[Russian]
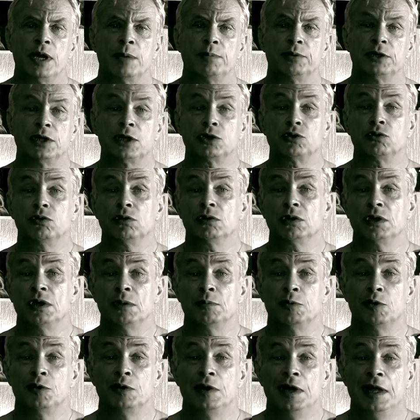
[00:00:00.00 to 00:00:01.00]
Я подошел к
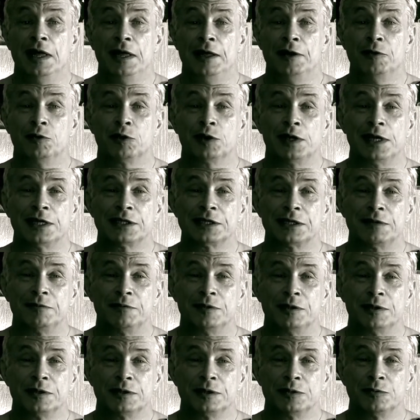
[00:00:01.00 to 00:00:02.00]
нему, и он
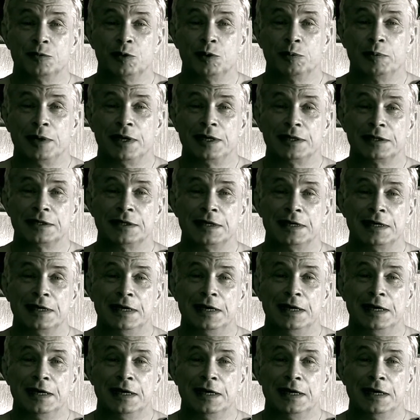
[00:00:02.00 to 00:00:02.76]
ласково заулыбался.